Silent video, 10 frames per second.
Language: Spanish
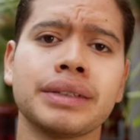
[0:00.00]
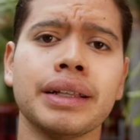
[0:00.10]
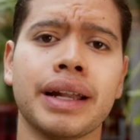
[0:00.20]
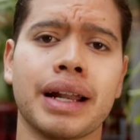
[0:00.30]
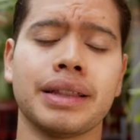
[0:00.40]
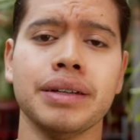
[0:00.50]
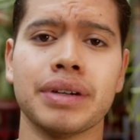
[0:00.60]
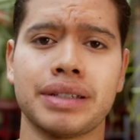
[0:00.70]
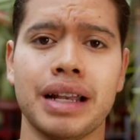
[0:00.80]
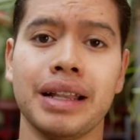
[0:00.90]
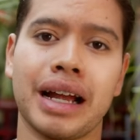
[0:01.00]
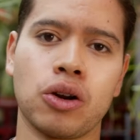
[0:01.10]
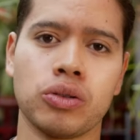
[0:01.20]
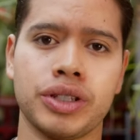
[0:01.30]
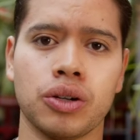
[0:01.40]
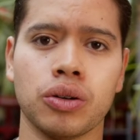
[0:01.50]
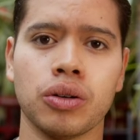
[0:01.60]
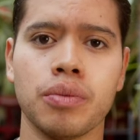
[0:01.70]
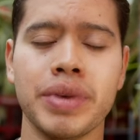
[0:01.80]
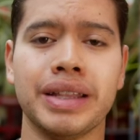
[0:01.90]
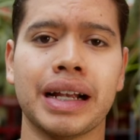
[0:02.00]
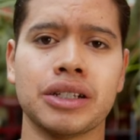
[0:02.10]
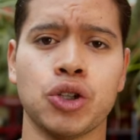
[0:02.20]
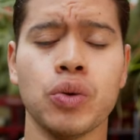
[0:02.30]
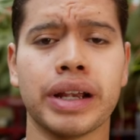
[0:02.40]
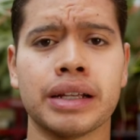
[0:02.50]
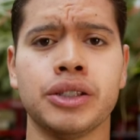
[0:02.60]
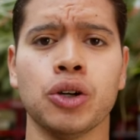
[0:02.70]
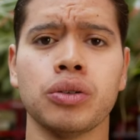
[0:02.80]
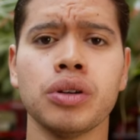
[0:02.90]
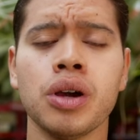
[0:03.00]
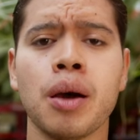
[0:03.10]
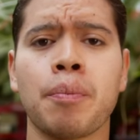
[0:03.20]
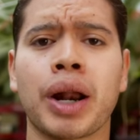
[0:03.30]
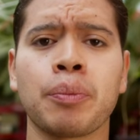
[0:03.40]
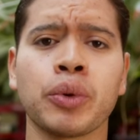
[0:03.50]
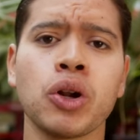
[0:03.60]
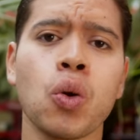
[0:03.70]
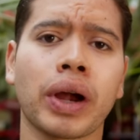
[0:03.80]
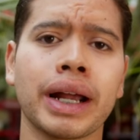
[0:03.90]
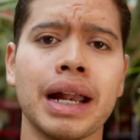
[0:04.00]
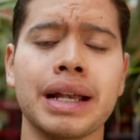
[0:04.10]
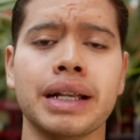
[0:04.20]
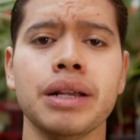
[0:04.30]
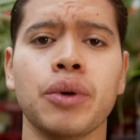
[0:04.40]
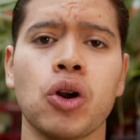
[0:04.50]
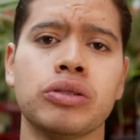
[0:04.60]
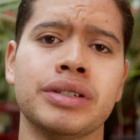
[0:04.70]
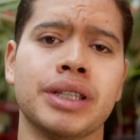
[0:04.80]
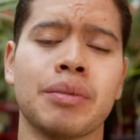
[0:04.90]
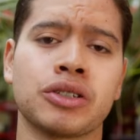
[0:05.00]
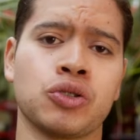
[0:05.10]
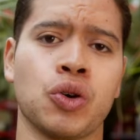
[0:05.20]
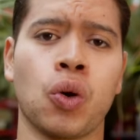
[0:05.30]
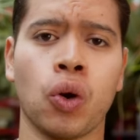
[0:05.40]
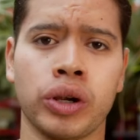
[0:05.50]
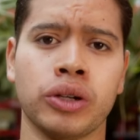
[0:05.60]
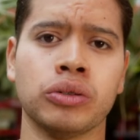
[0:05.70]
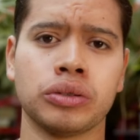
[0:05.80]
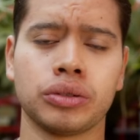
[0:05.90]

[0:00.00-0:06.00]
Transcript: alternativas en el diagnóstico, mitigación y gestión para poder lograr el equilibrio en los sistemas socioecológicos.